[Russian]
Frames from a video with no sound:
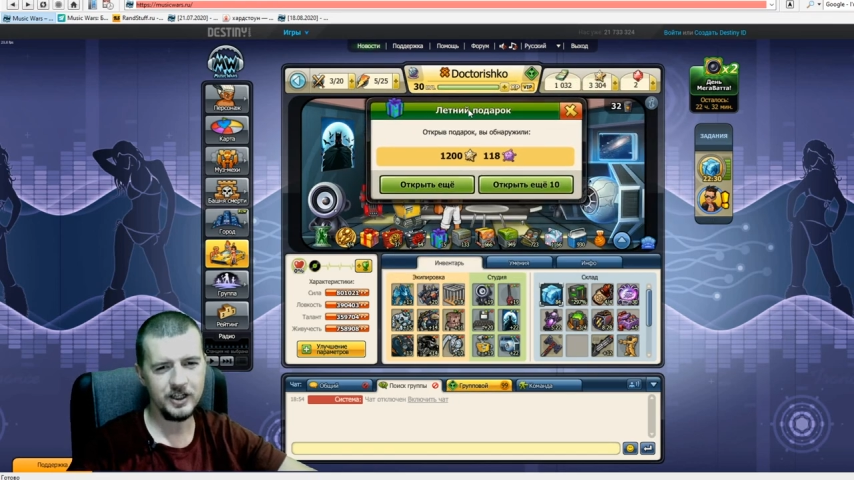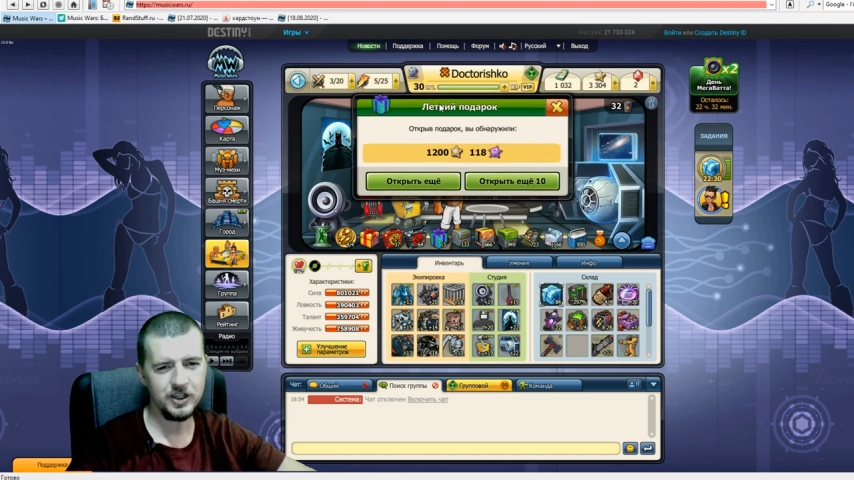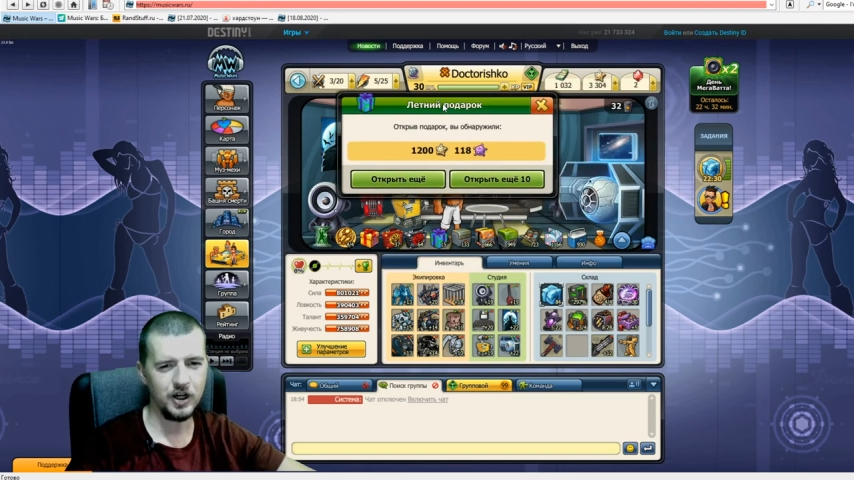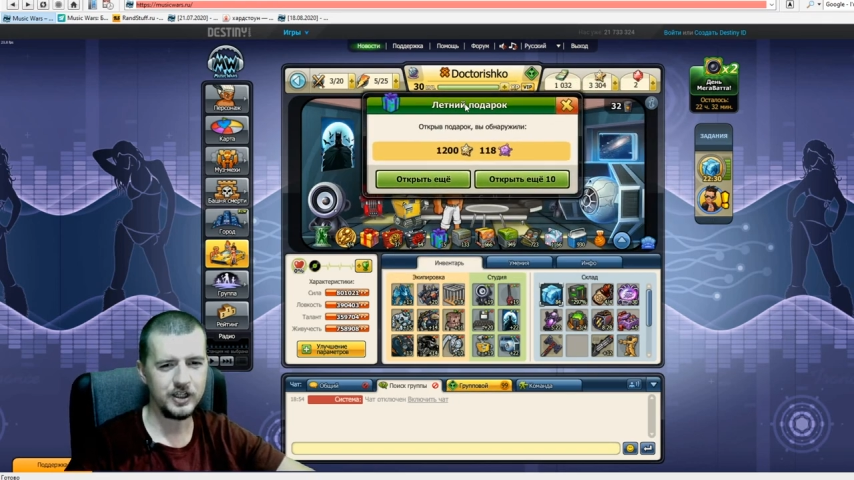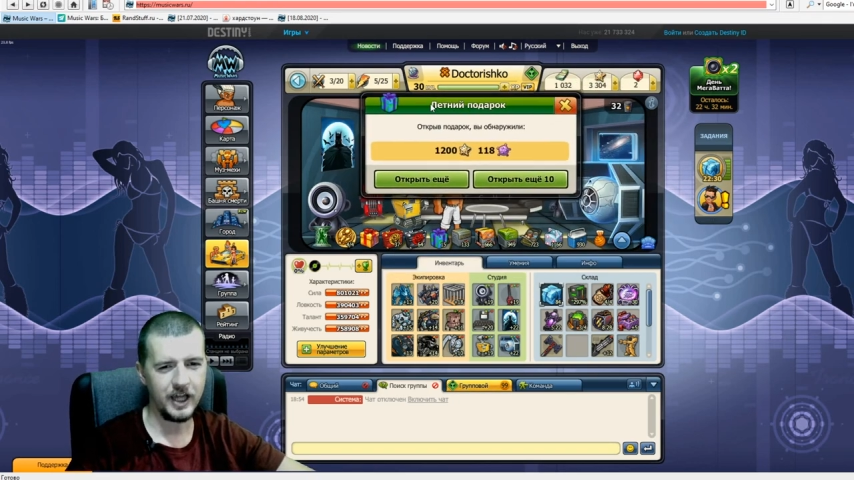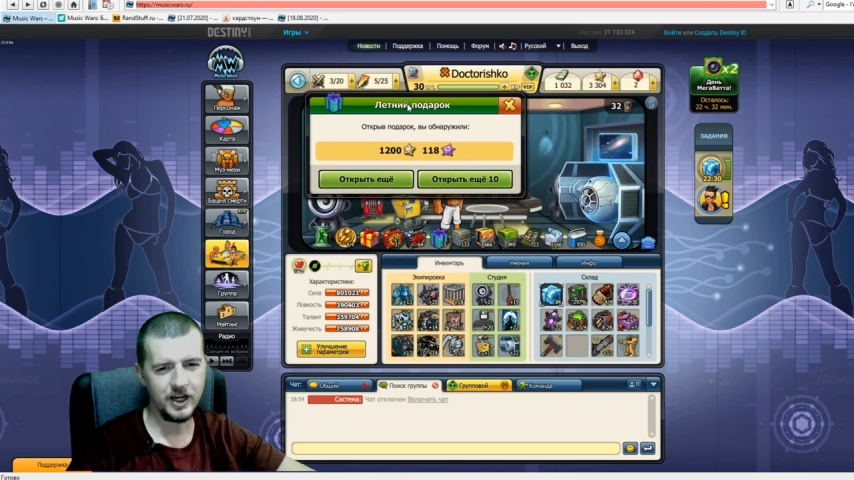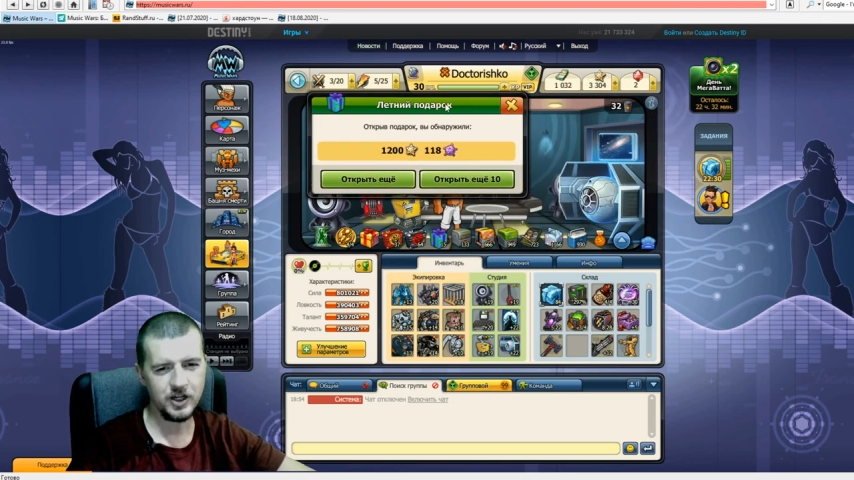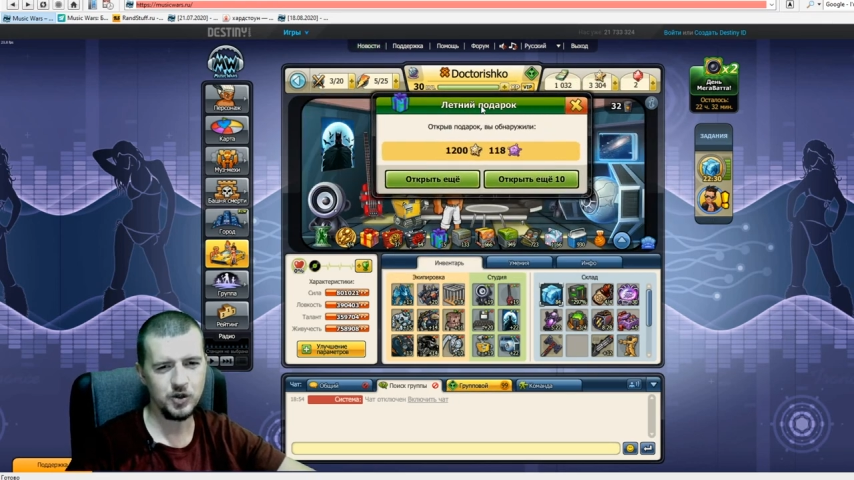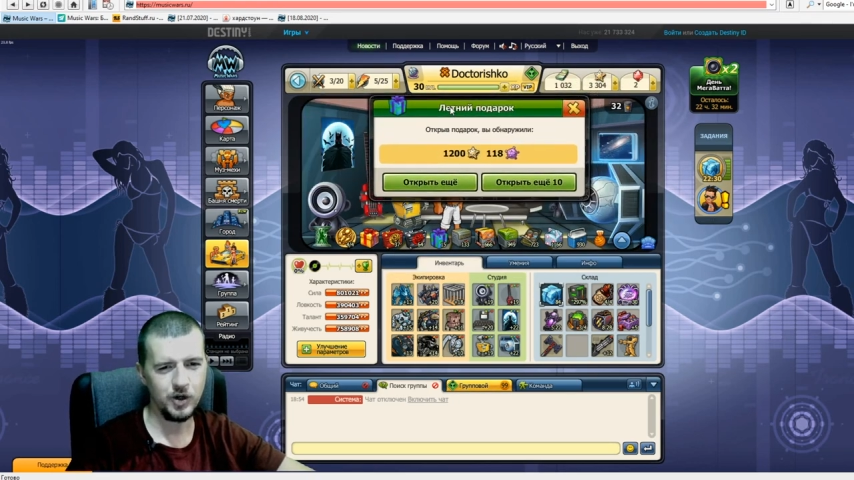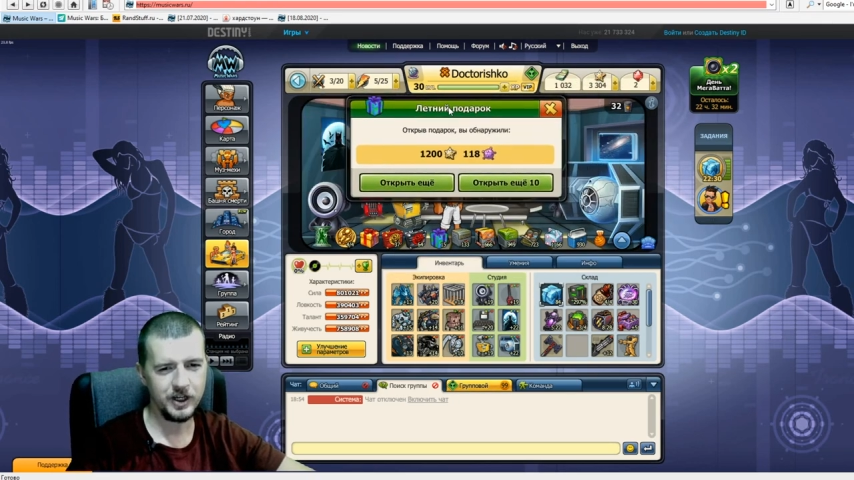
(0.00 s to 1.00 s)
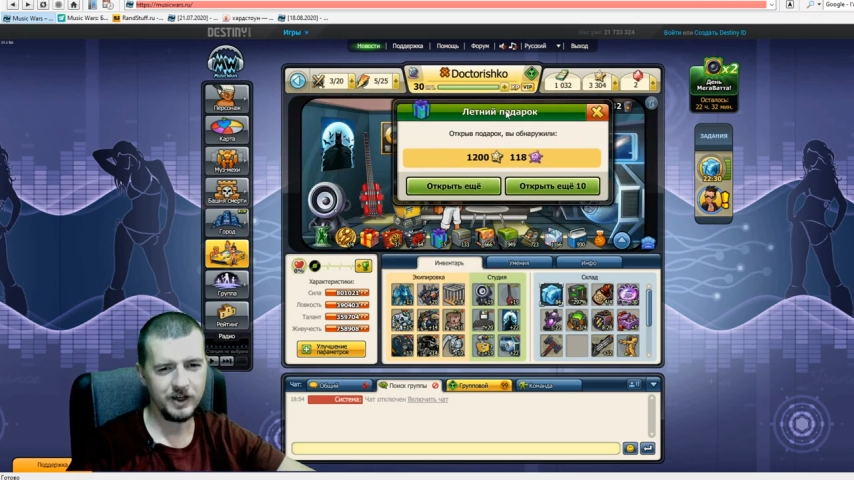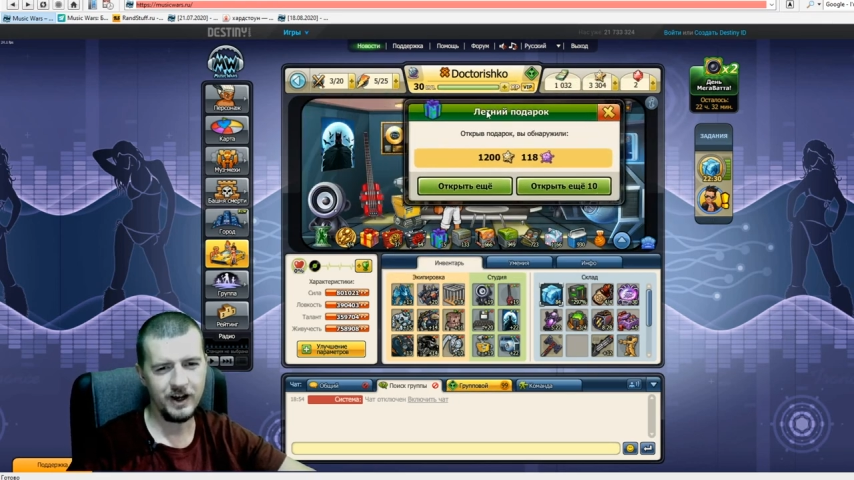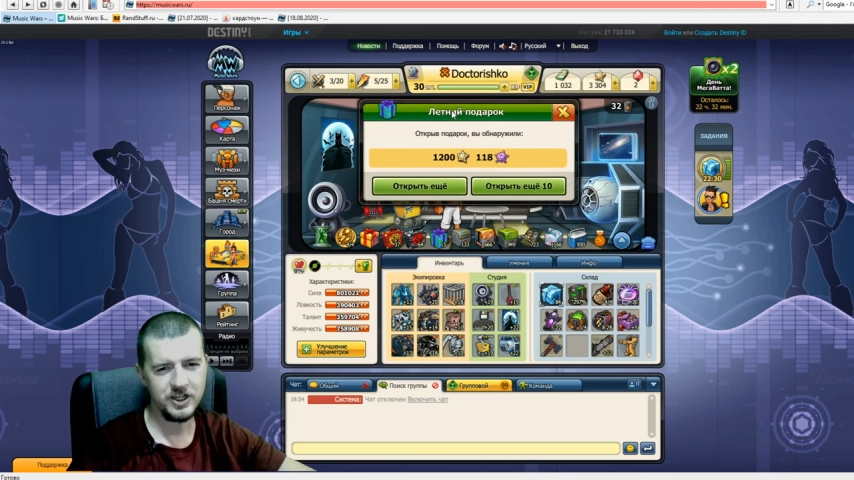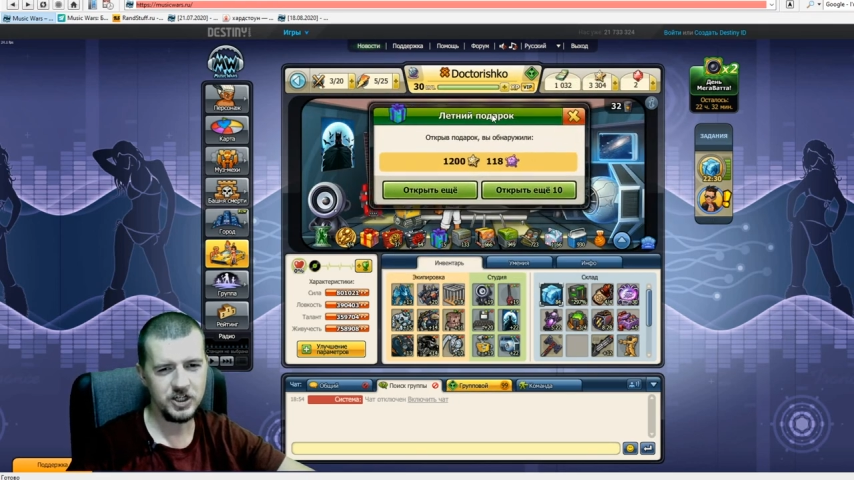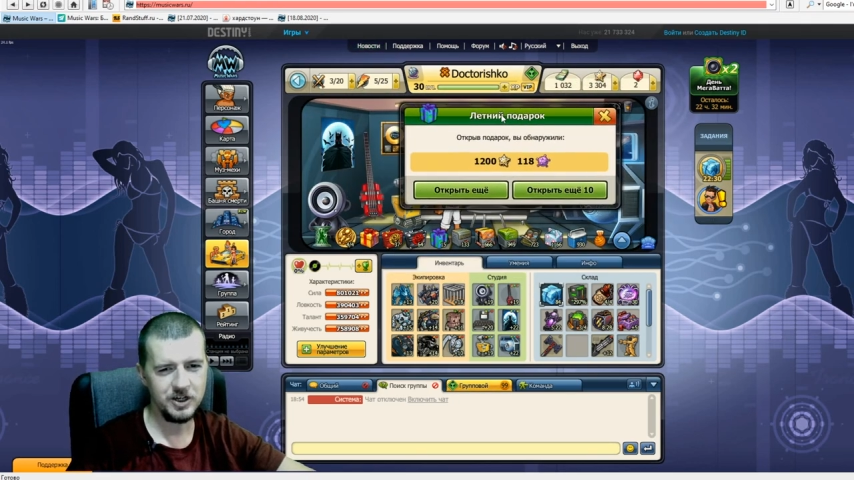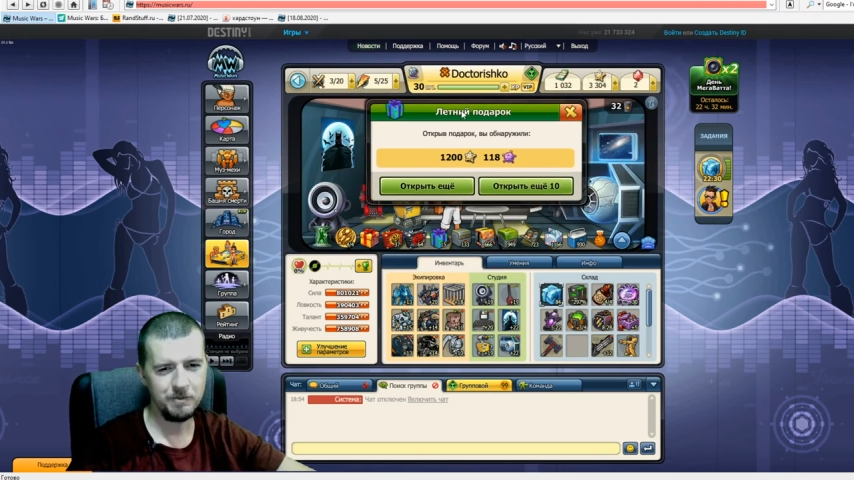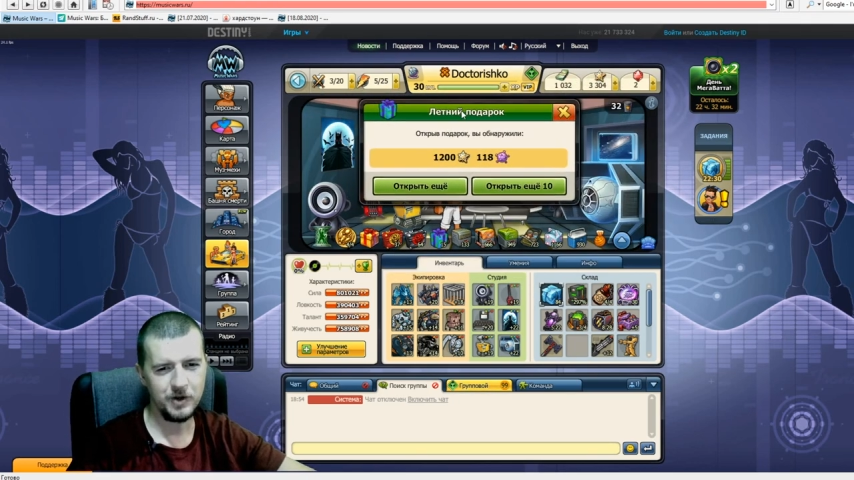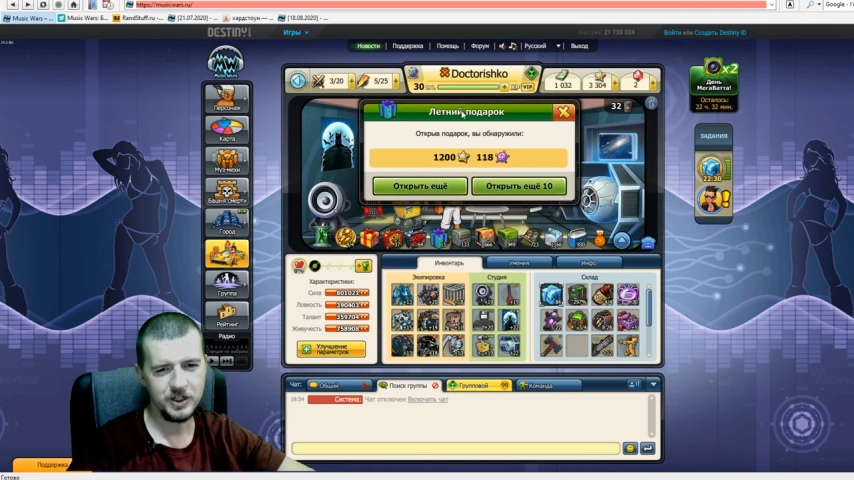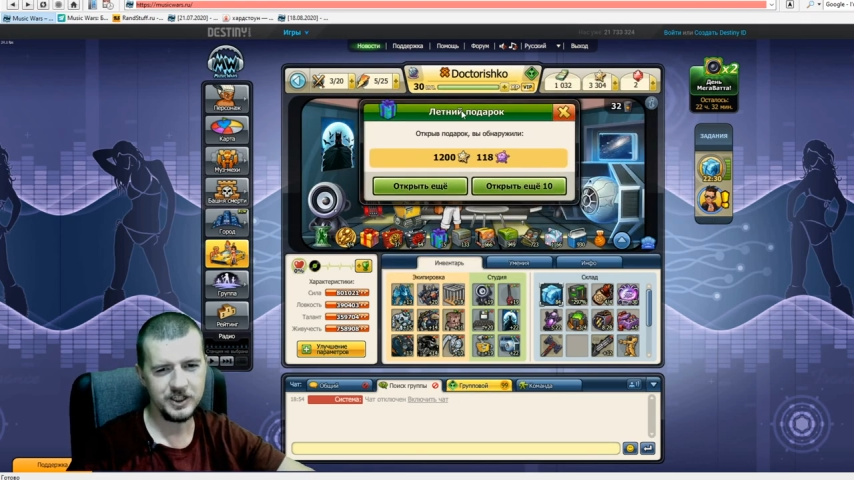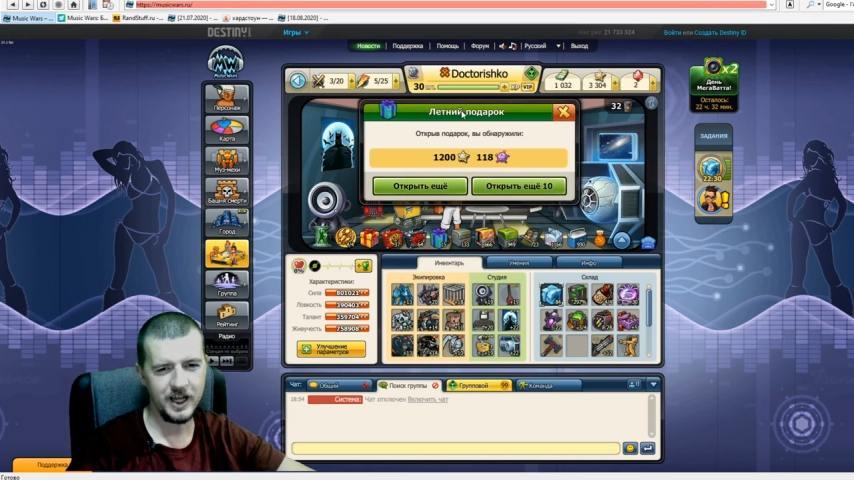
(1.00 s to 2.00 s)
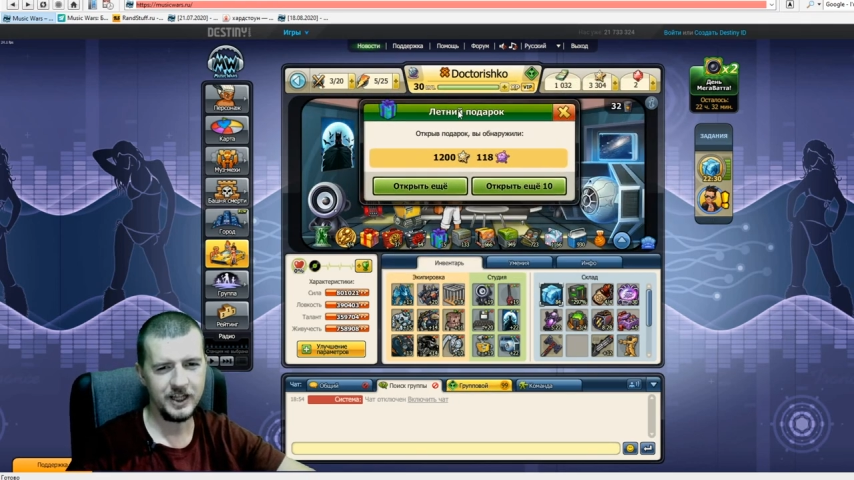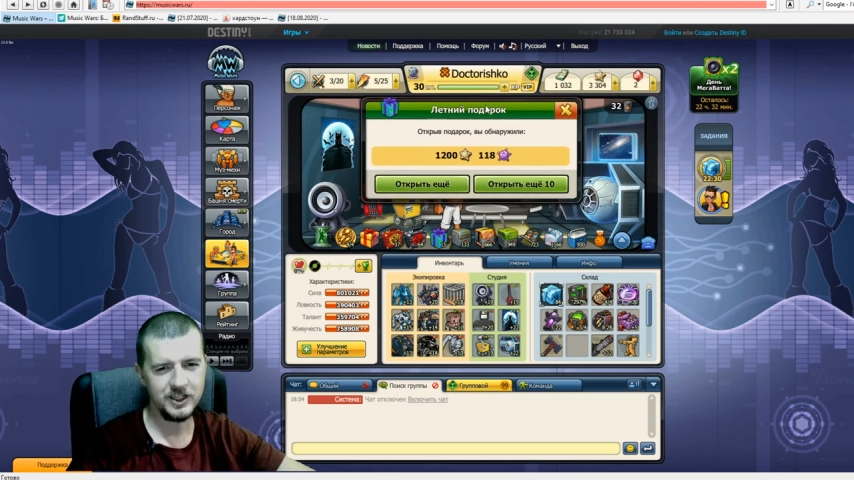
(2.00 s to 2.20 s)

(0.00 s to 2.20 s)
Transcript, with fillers: доктор Жулик вообще просто